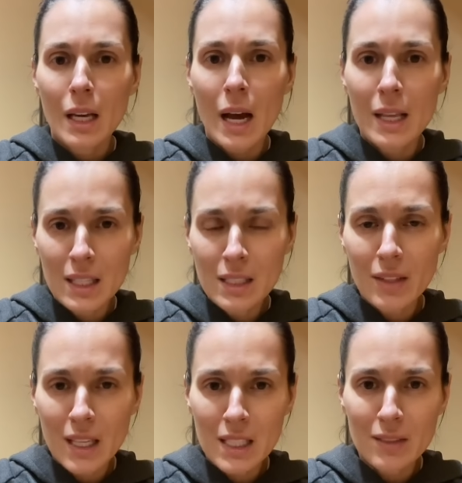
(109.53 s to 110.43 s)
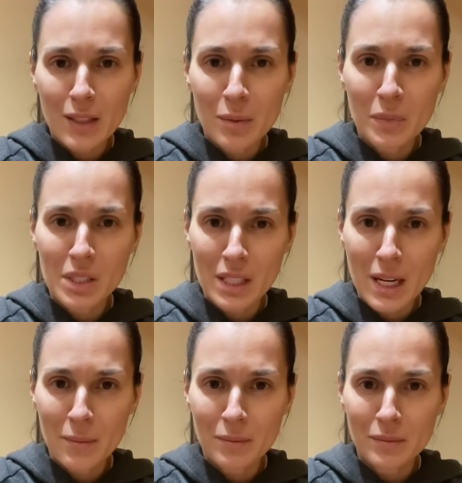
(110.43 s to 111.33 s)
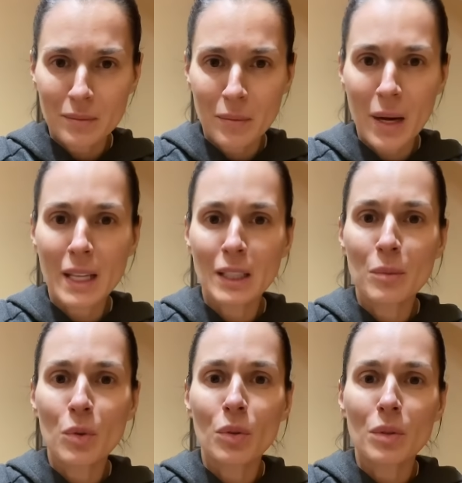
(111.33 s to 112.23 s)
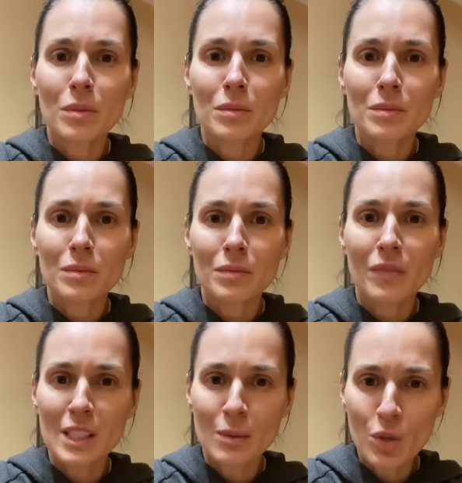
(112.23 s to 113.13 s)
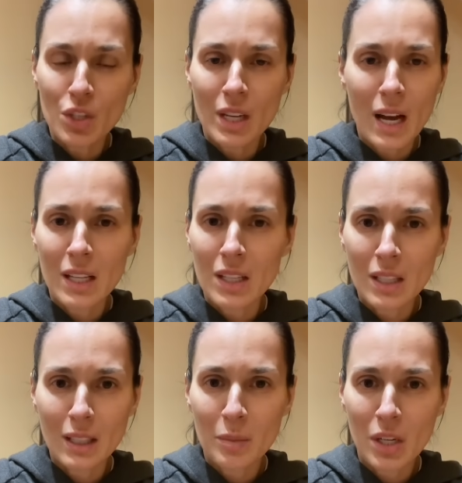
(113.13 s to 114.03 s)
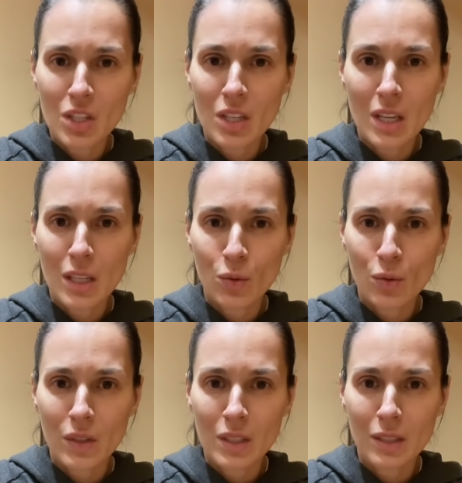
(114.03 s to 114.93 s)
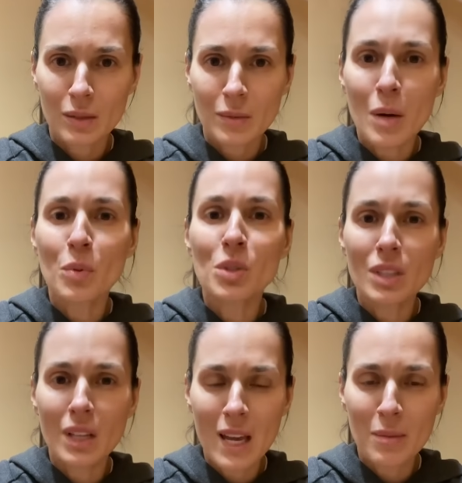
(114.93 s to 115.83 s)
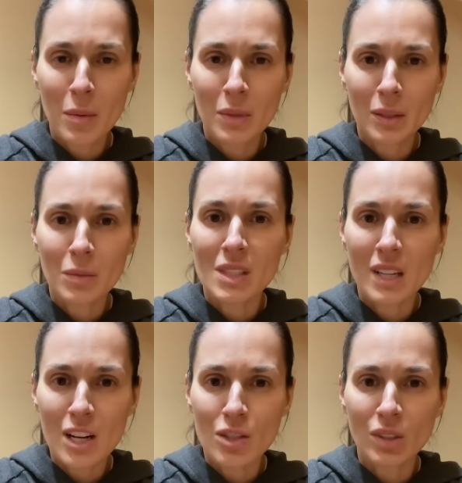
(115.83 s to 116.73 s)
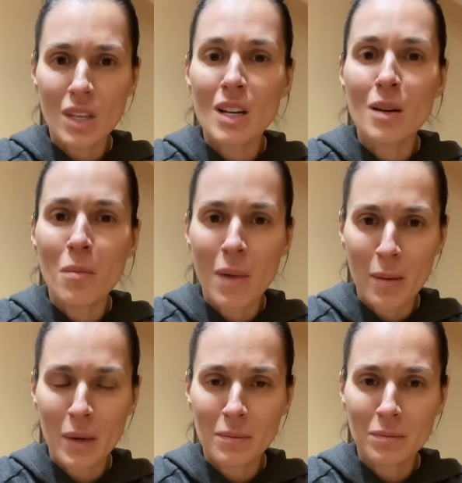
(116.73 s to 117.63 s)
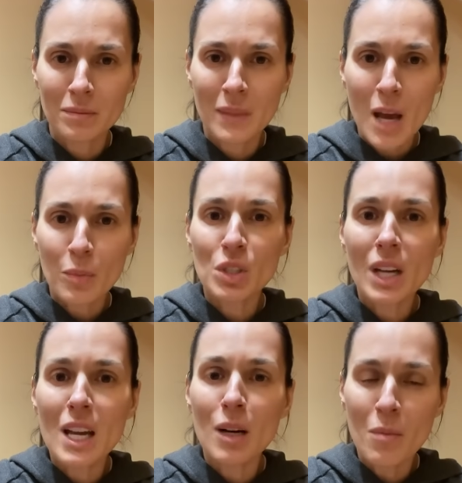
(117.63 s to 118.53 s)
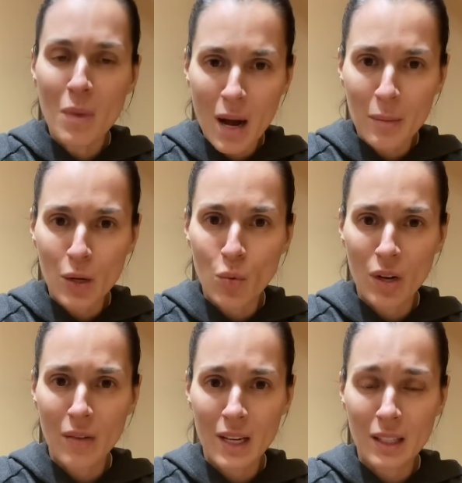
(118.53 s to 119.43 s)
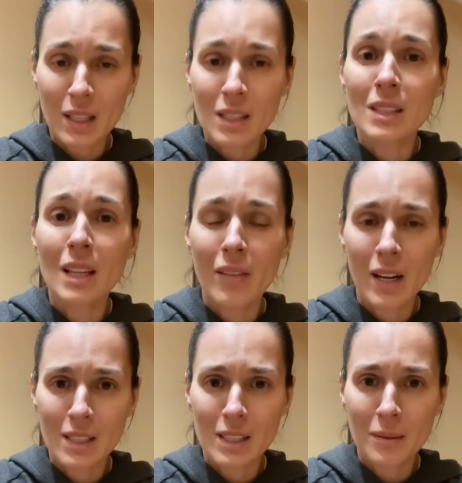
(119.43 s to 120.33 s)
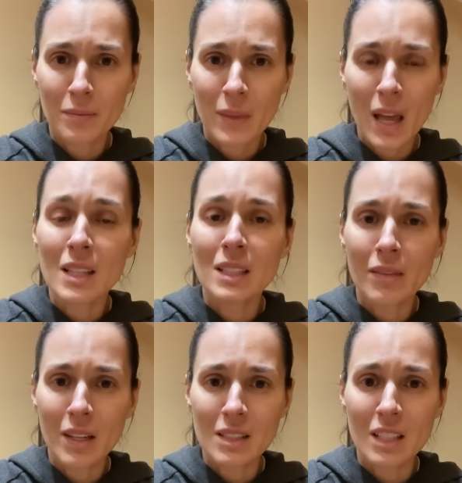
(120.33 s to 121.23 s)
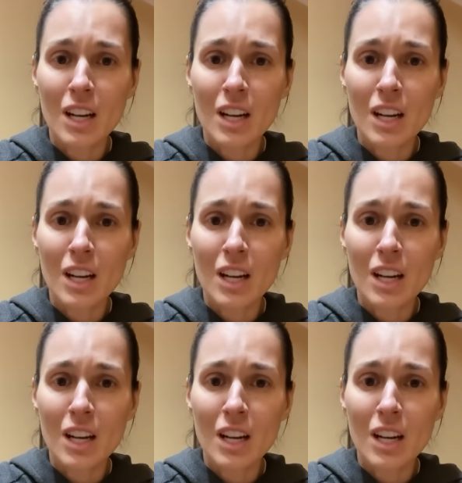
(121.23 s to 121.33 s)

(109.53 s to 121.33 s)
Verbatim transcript: они звонят своим матерям. Поэтому, возможно, они это обращение не увидят. Пускай им об этом скажут их мамы. Пускай их мамы уговорят сдаваться, оставаться